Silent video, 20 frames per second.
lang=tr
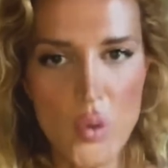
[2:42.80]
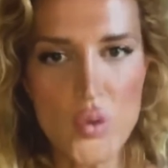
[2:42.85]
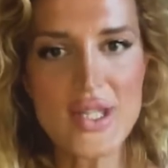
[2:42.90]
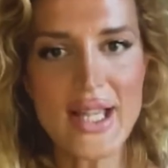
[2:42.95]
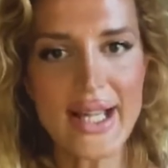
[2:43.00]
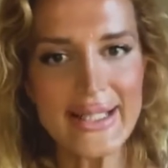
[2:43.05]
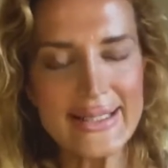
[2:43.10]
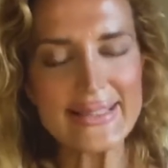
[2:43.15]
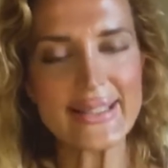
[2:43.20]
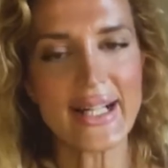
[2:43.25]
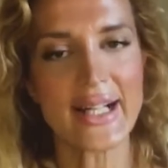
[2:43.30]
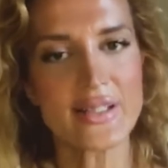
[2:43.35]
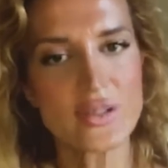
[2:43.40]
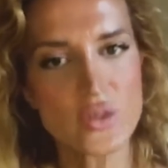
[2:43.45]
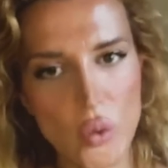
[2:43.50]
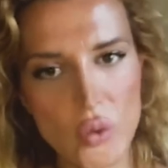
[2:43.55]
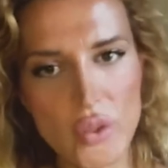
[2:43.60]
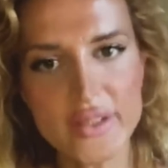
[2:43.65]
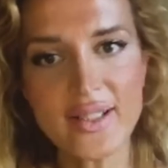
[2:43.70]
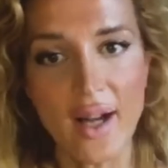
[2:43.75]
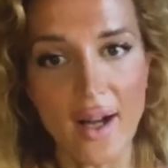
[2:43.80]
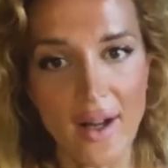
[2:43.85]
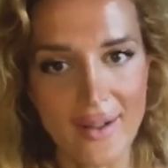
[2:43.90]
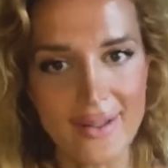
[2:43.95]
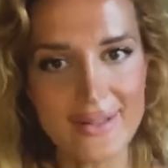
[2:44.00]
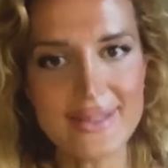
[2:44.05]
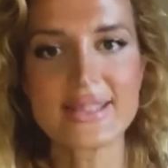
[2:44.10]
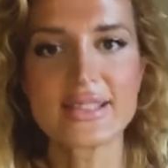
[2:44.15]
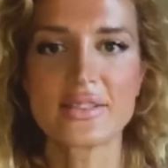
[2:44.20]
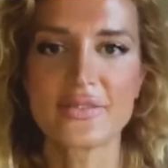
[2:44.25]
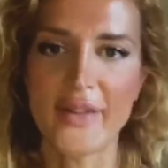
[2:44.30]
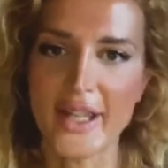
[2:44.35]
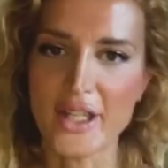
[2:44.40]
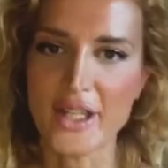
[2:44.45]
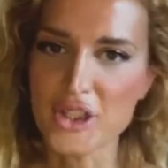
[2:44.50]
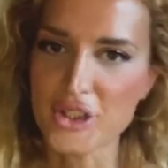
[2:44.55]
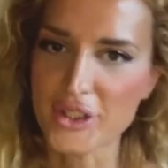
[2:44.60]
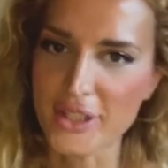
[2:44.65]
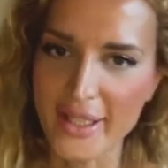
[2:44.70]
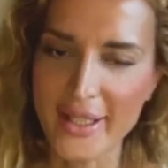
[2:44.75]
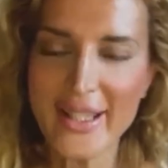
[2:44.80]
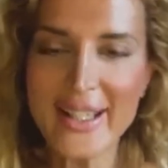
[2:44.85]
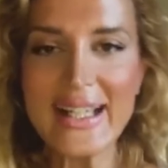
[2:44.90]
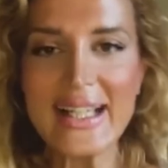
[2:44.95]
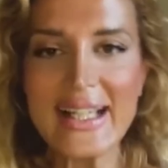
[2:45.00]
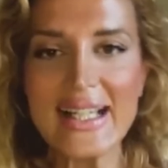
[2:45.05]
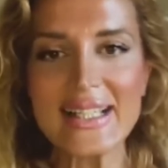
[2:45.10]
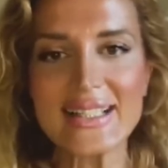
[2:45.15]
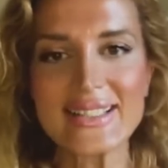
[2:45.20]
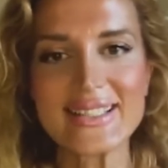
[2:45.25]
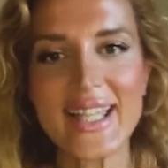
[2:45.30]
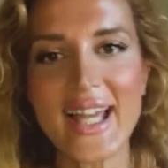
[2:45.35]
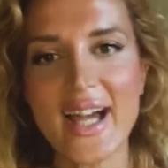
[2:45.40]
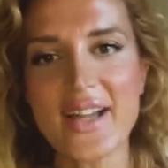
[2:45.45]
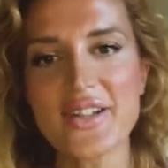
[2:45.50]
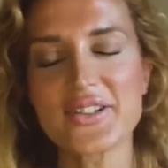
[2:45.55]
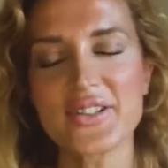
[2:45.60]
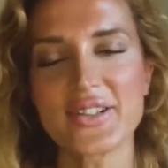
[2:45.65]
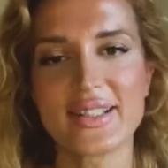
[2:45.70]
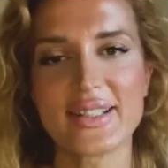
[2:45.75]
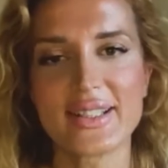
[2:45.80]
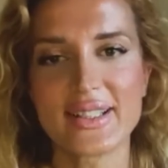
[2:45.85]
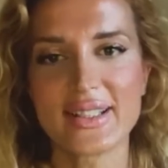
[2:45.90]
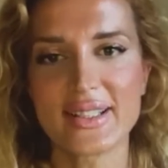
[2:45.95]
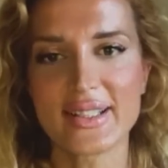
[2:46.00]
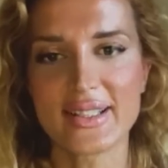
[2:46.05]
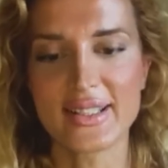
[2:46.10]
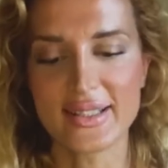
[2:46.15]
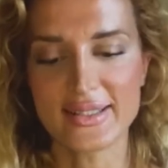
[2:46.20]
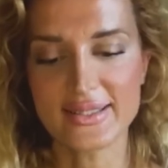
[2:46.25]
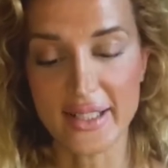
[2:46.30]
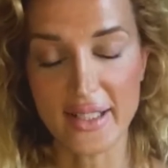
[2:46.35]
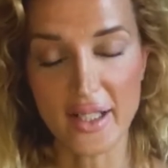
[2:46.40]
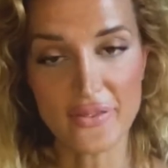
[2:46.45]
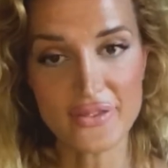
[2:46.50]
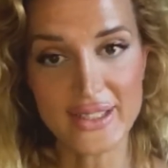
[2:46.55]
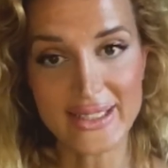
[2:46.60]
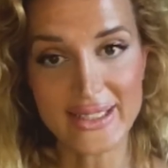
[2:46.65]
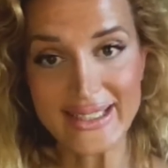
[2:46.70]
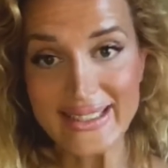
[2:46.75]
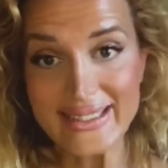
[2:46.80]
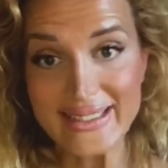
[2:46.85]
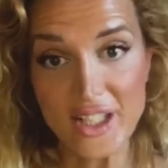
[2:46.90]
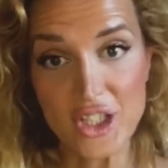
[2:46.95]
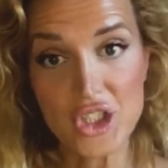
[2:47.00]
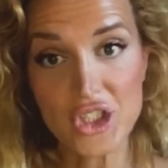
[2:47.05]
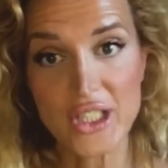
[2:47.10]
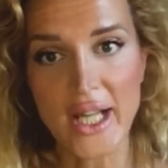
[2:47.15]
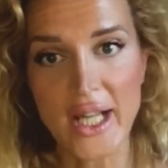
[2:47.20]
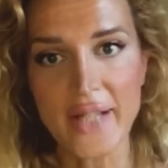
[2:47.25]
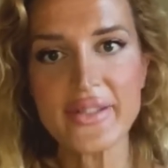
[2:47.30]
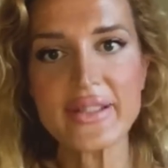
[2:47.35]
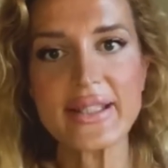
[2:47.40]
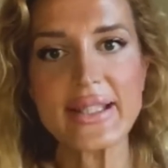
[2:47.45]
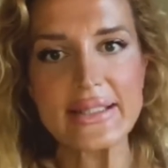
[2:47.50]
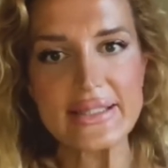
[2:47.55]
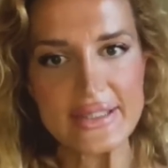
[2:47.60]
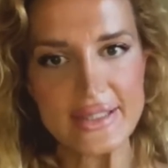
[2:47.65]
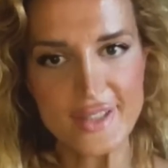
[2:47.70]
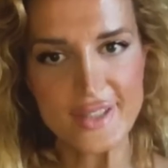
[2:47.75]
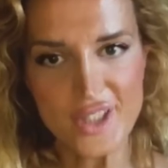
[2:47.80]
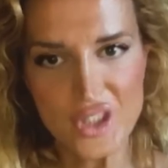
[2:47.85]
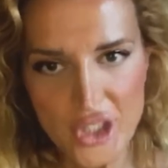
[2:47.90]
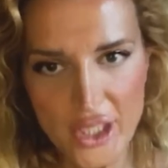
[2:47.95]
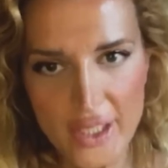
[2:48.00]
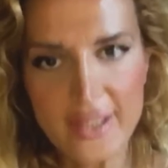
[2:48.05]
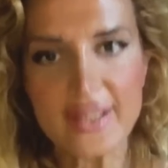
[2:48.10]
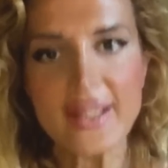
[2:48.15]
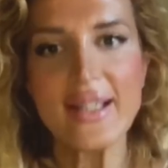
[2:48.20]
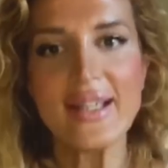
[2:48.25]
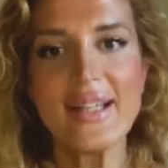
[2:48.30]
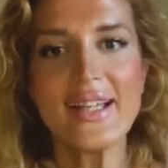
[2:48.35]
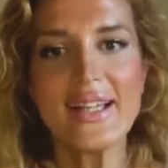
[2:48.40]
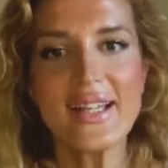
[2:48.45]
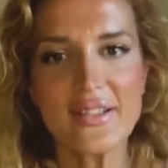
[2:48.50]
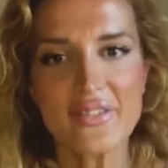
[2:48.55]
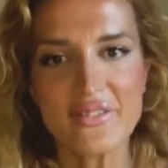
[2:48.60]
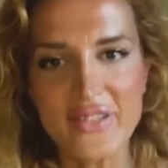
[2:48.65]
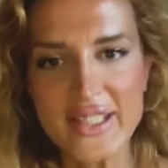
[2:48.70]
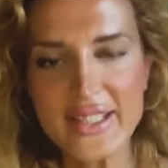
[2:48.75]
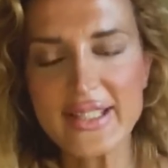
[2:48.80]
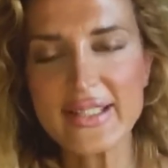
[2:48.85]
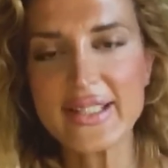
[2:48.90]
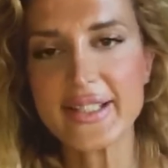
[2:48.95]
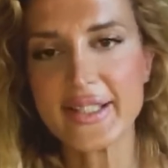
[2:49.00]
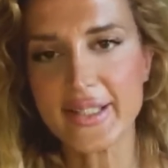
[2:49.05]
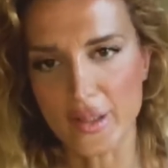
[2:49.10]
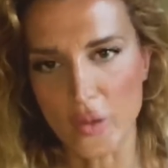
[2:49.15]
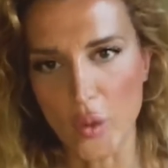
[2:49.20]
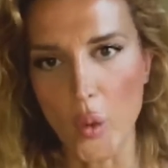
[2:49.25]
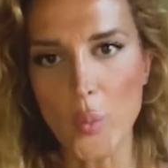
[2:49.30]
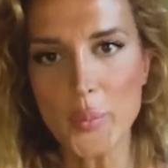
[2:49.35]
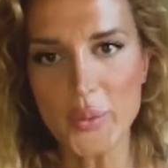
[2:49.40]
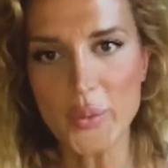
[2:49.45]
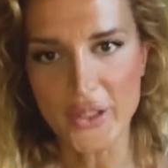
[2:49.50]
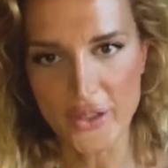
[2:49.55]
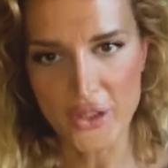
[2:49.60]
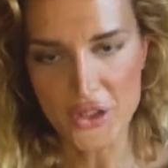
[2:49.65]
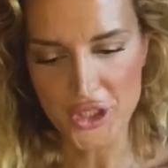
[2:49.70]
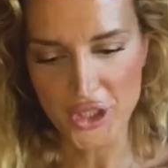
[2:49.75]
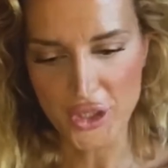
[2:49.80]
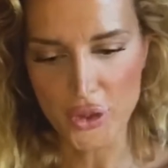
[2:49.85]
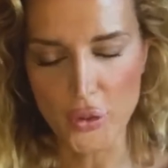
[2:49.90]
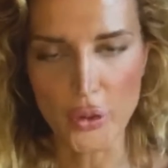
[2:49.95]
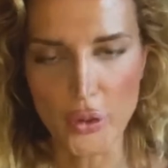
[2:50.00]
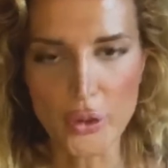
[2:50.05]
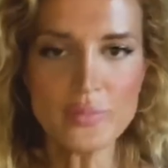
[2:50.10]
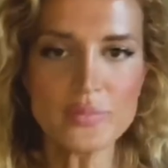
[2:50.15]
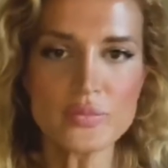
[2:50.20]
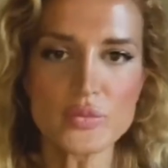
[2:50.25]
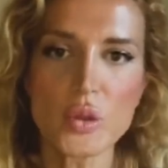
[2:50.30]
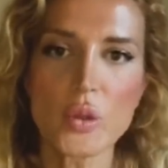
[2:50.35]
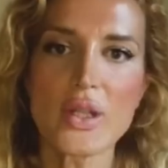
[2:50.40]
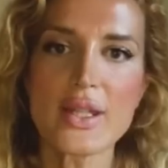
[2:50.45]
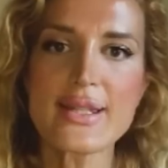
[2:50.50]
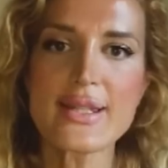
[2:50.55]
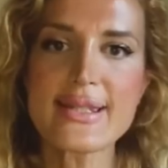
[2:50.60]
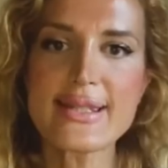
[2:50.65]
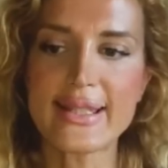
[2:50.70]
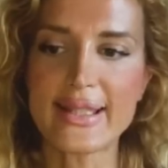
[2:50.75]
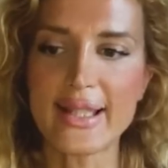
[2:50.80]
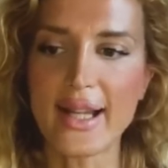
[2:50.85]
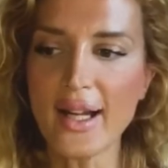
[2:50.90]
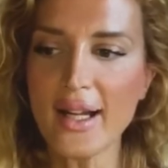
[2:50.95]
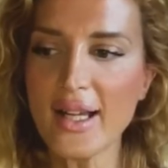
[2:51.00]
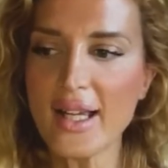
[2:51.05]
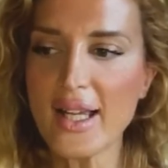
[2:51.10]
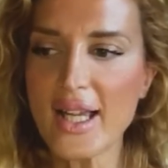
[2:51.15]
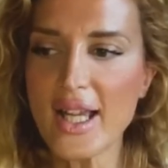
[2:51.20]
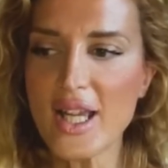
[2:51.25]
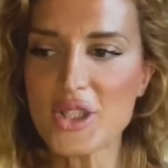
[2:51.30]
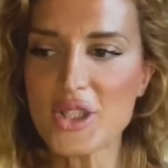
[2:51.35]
özellikle hani doları, altını ve işte diğer e, taraftaki değişkenleri etkileyecek verileri ön plana çekiyorum. Dolayısıyla